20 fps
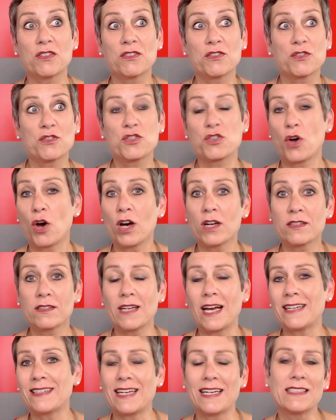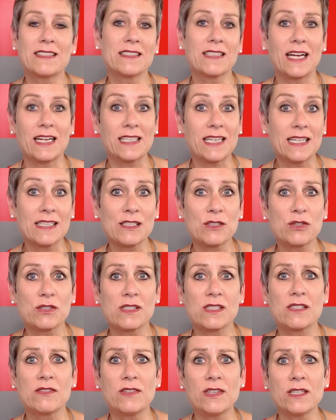Short, ein, ein, ein ganz
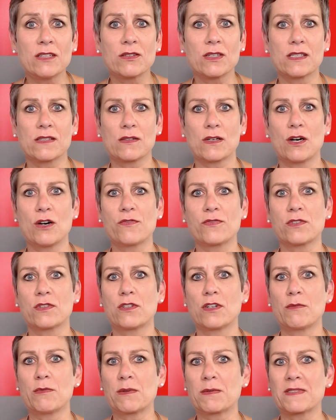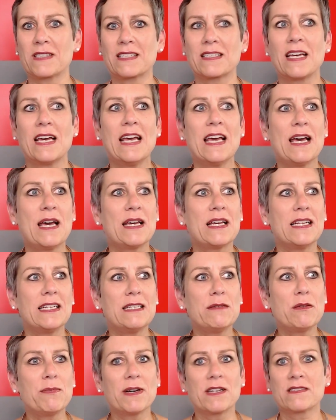kurzes Video dazu aufgenommen und gesagt,
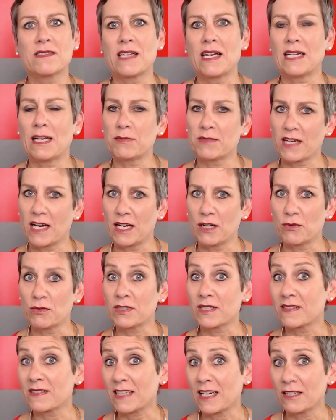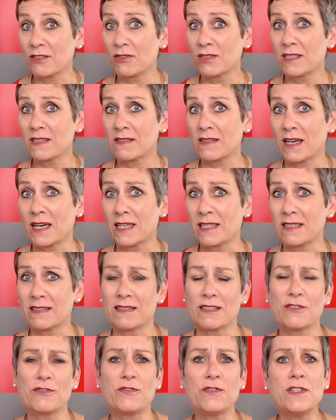liebe Personalabteilung, das kann doch nicht sein, dass
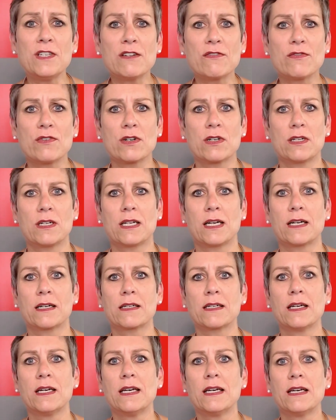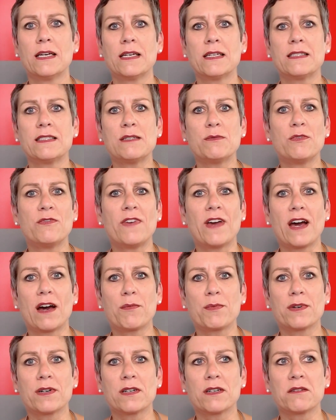ihr vier Wochen lang die
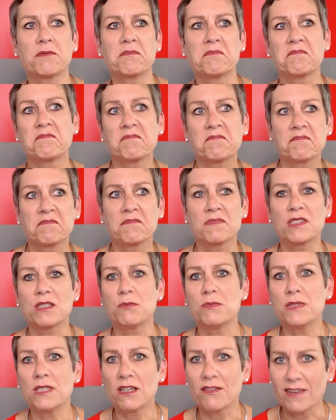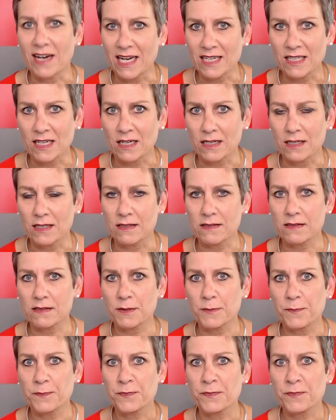Bewerber im Nirvana lasst.